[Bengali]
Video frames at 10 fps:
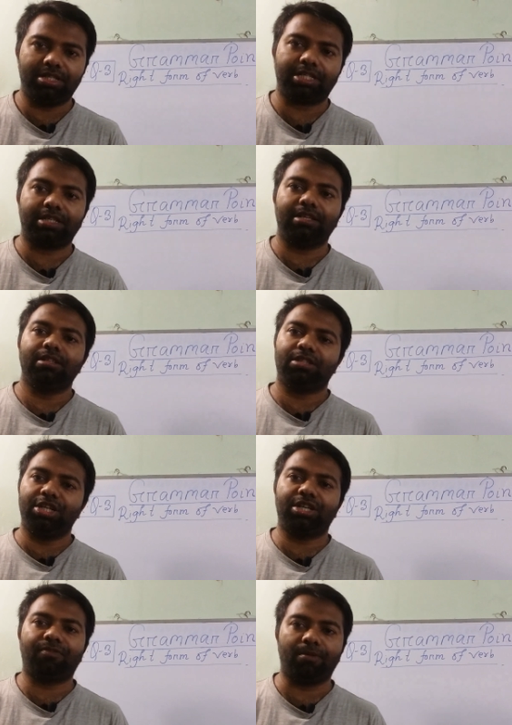যেটা আছে
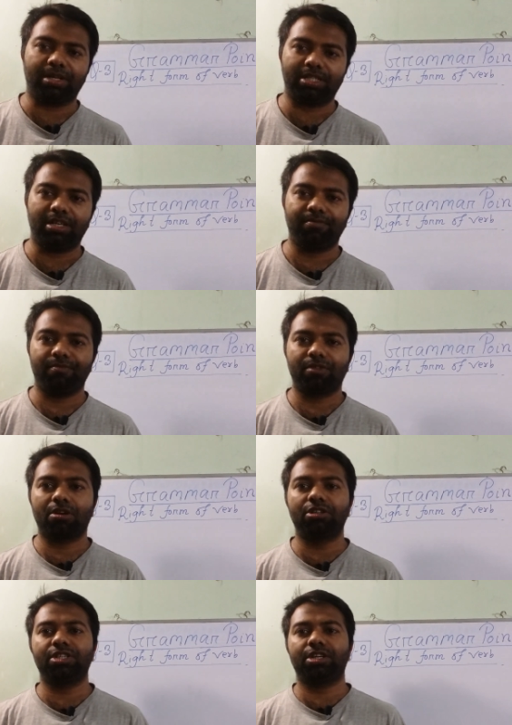তিনটা ফর্ম আছে
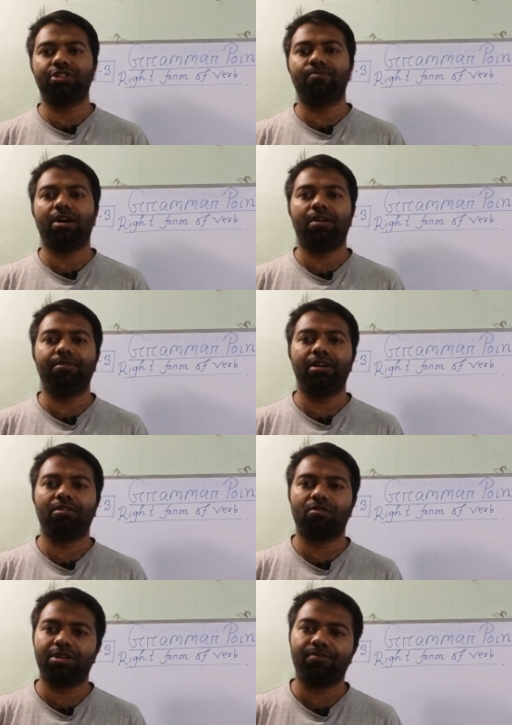কনজাগেশন ভার্বের
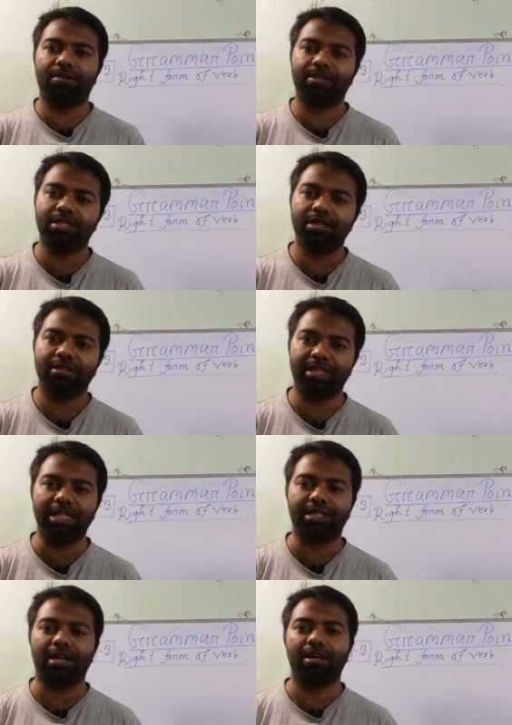কয়টা ফর্ম আছে
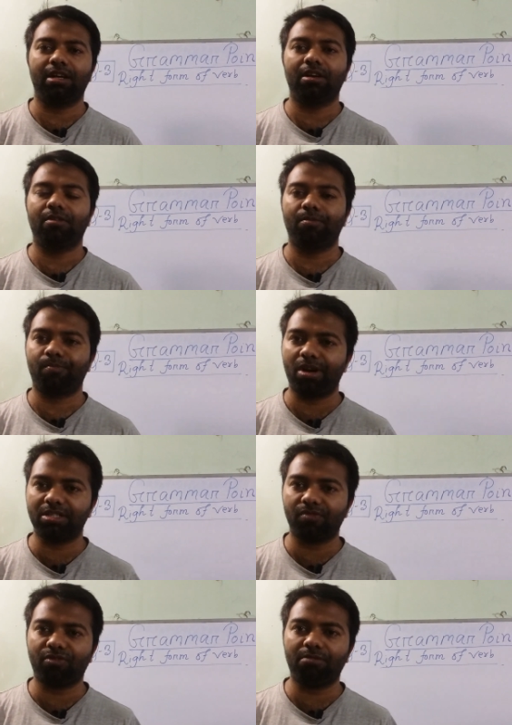তিনটা
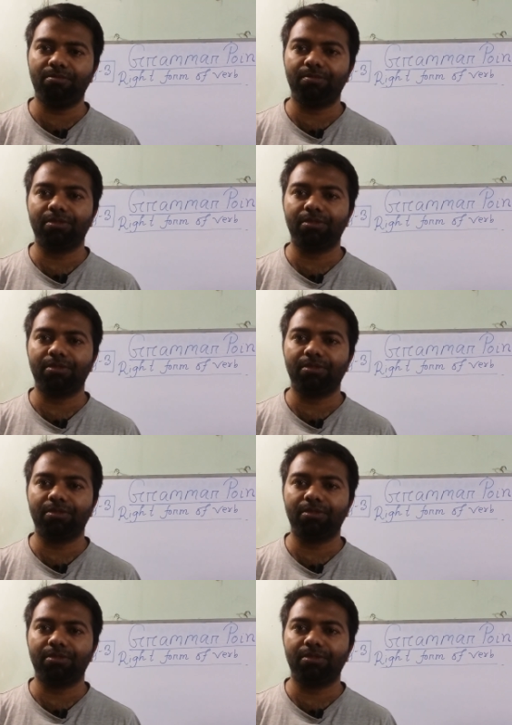প্রেজেন্ট ফর্ম